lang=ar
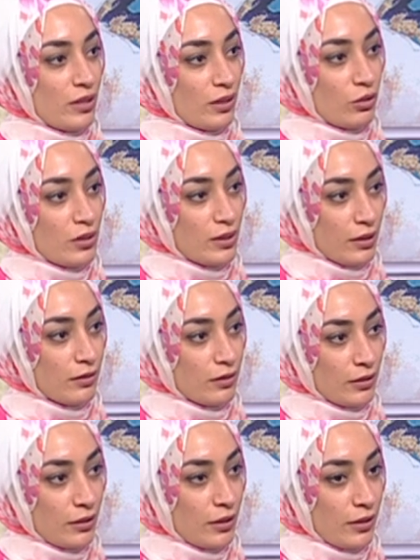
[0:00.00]
اخد سكه
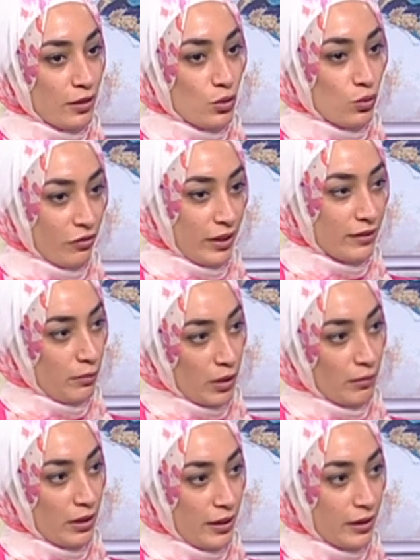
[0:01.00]
ان انا اشوف حد
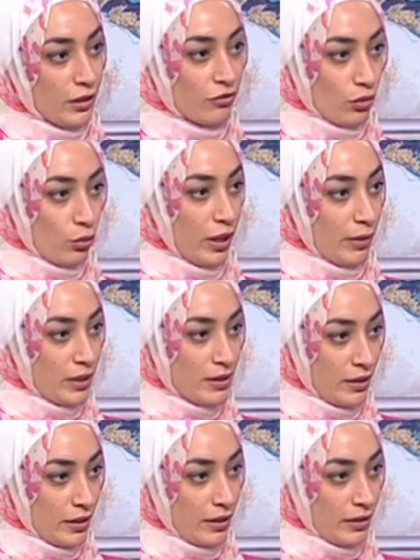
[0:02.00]
بيعمل حاجه فاروح عامله
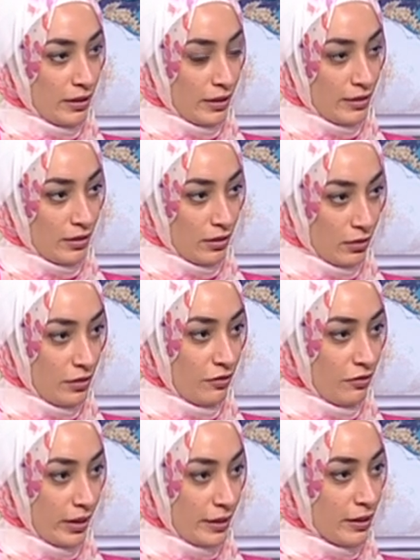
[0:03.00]
زيها يعني عايزه
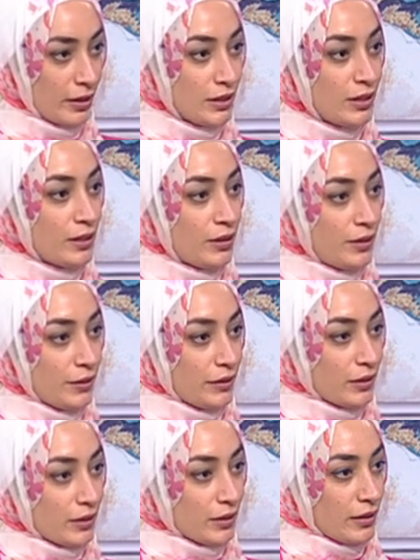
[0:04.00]
اضيف حاجه
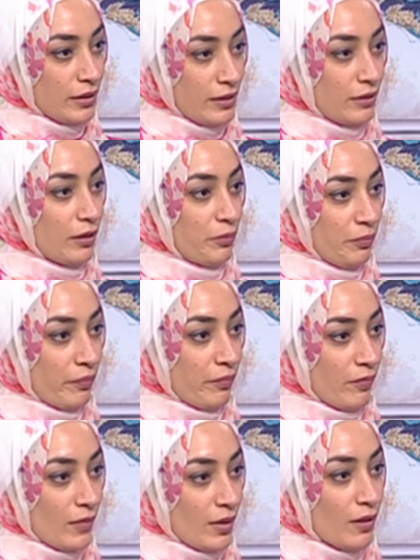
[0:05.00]
آه، جديده
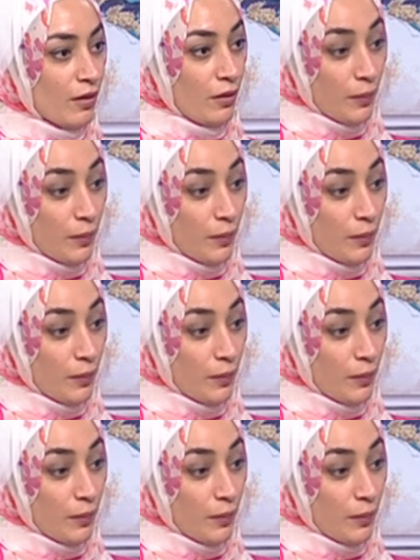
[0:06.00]
في